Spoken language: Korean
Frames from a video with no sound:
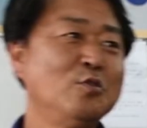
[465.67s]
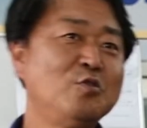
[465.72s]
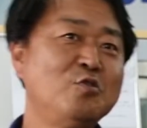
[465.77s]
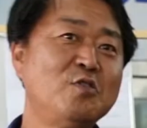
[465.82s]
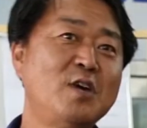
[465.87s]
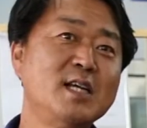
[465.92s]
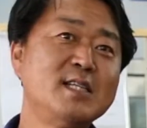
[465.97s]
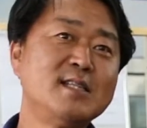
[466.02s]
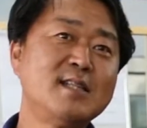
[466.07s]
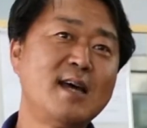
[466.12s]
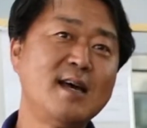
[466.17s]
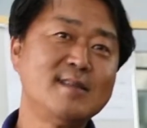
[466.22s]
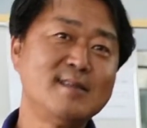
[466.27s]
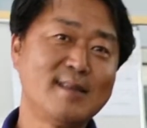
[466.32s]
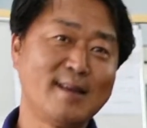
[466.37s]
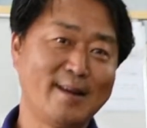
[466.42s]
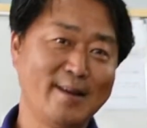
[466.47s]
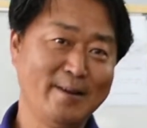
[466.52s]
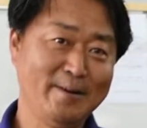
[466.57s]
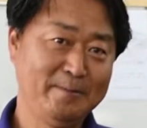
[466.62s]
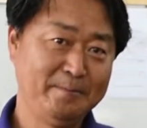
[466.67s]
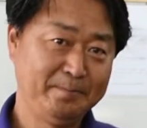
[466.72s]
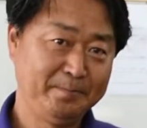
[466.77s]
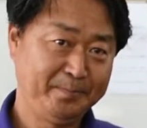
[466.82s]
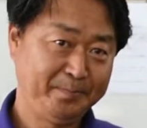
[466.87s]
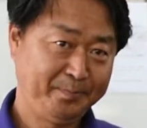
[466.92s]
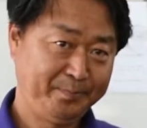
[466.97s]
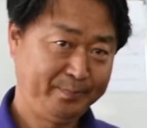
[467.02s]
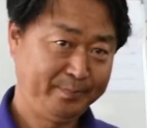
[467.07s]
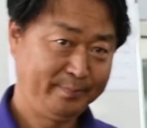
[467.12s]
가지 다 안 살아요.
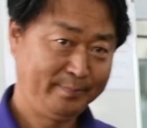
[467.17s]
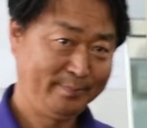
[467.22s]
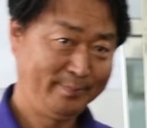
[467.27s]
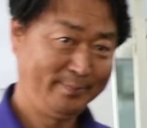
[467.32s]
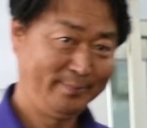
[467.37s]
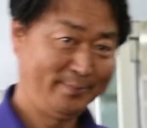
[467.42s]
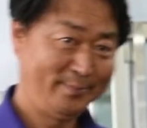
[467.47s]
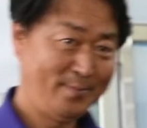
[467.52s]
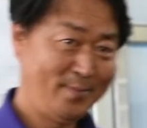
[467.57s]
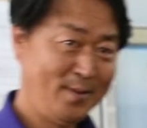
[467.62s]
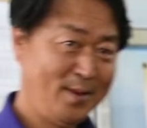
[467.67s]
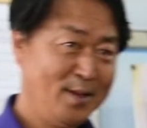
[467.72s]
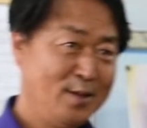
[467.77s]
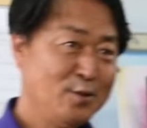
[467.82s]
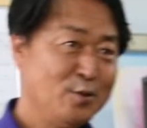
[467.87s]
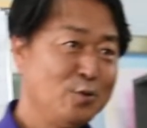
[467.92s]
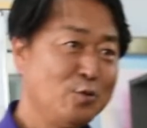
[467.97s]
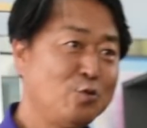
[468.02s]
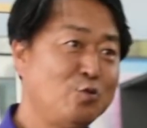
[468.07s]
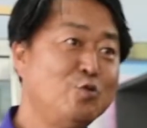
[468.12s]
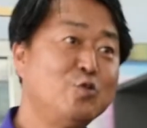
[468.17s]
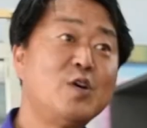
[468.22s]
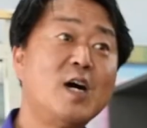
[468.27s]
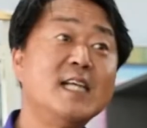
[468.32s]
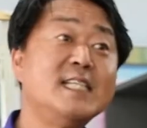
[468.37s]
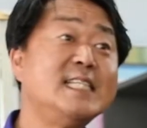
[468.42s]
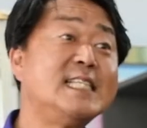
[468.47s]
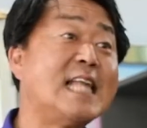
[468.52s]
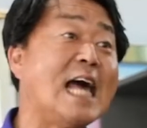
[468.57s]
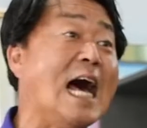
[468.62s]
두
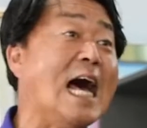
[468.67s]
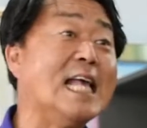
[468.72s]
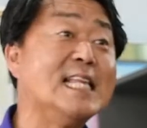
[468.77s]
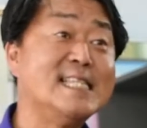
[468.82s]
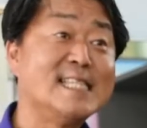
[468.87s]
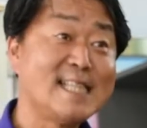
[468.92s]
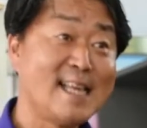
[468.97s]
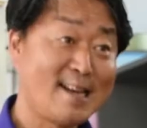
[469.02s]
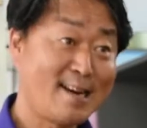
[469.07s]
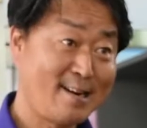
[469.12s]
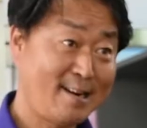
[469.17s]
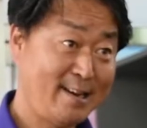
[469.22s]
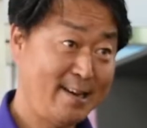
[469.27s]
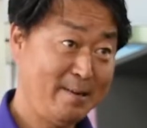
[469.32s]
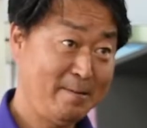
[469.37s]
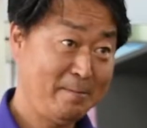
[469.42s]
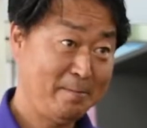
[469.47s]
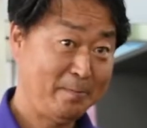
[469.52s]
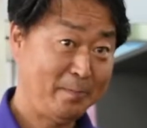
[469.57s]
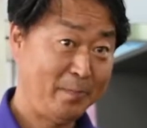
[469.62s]
가지 다안살아요